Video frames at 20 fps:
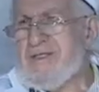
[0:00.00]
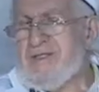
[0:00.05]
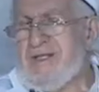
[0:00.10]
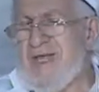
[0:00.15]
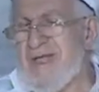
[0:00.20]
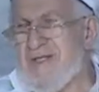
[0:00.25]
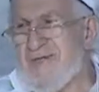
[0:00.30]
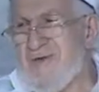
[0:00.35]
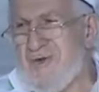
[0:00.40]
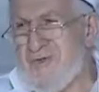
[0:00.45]

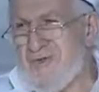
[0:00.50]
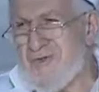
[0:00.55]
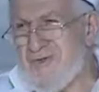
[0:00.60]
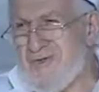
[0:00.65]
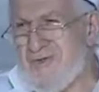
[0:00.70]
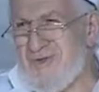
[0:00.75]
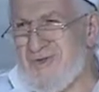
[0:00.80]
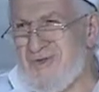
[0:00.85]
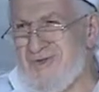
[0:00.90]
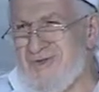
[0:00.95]
Nerede
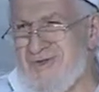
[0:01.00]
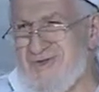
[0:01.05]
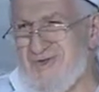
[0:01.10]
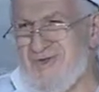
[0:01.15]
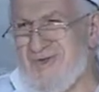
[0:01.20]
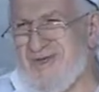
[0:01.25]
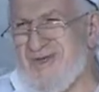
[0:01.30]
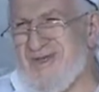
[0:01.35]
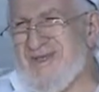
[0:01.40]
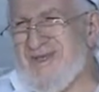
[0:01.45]
oturdun?
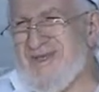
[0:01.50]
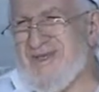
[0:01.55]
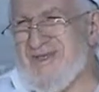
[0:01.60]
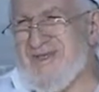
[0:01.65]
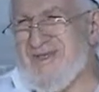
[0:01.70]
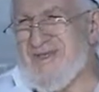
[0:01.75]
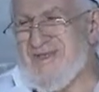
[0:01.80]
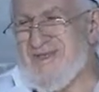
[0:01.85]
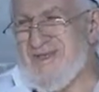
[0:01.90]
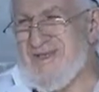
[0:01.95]
Şimdi
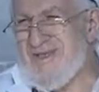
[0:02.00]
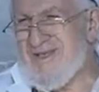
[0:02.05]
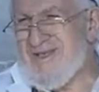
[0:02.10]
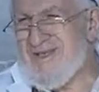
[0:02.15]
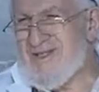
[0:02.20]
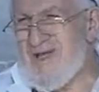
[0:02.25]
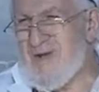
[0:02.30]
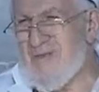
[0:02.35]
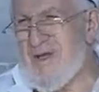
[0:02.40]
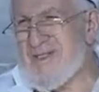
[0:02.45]

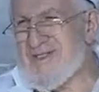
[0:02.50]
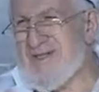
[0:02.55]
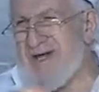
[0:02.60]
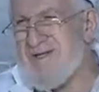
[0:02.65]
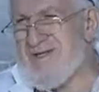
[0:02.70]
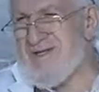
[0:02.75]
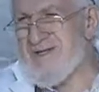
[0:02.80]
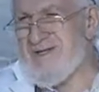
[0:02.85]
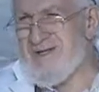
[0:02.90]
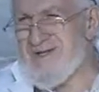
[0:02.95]
namaz
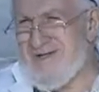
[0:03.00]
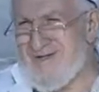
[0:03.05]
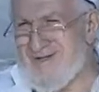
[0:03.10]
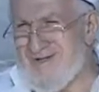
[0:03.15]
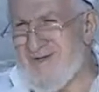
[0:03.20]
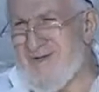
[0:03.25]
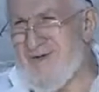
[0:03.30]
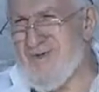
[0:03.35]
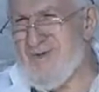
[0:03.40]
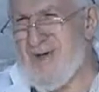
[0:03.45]
her yerde
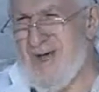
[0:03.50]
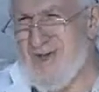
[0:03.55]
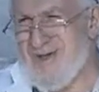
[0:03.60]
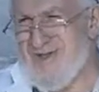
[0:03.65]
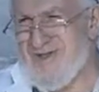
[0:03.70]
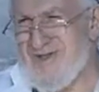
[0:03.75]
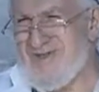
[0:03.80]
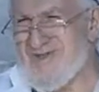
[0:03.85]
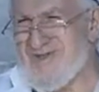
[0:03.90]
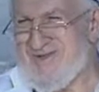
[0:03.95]
kılınır mı
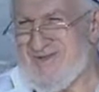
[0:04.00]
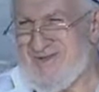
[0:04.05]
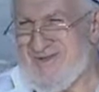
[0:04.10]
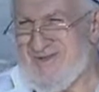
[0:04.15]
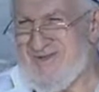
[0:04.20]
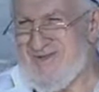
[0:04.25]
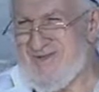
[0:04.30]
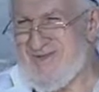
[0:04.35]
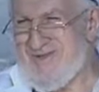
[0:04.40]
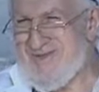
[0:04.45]
arkadaş?
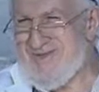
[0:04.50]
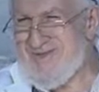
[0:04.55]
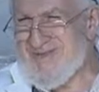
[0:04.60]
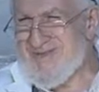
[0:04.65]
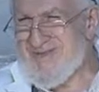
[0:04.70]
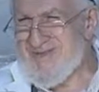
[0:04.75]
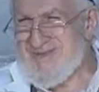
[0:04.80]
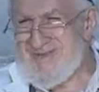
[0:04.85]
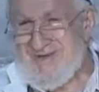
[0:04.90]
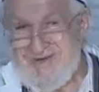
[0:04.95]

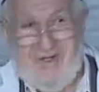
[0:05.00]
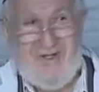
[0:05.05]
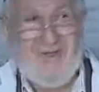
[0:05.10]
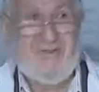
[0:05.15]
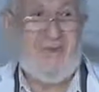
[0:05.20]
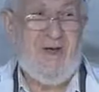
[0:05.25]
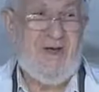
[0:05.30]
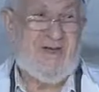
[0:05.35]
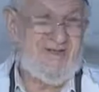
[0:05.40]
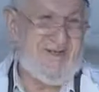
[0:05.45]

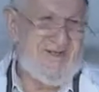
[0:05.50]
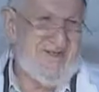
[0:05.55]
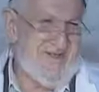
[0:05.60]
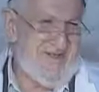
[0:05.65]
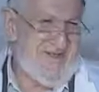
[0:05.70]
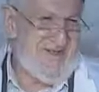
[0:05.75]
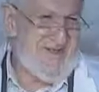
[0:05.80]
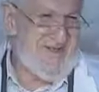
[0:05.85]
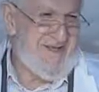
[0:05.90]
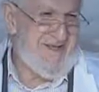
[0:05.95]
Kılınmaz.
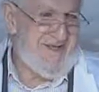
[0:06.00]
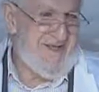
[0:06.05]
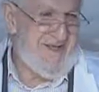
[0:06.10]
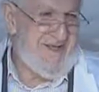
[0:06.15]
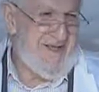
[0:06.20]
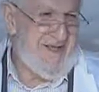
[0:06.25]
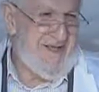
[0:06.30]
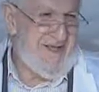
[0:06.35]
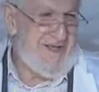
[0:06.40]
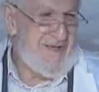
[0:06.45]

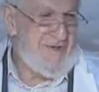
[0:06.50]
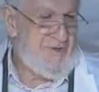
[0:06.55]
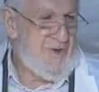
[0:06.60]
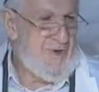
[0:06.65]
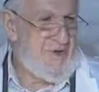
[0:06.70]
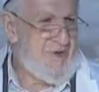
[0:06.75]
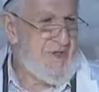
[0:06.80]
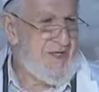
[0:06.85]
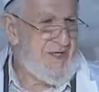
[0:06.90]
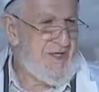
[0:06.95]

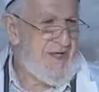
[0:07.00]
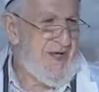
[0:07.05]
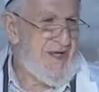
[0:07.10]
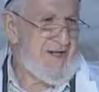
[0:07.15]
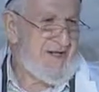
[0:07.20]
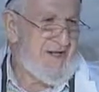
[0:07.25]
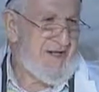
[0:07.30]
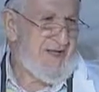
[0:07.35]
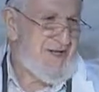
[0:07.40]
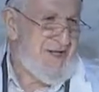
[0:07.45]
Yolda
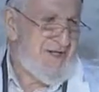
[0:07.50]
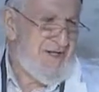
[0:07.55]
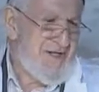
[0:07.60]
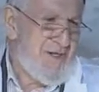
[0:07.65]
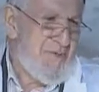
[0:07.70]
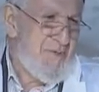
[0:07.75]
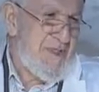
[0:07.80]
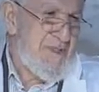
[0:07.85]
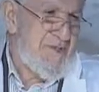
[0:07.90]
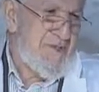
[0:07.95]
giderken
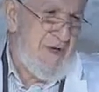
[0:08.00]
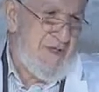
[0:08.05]
namaz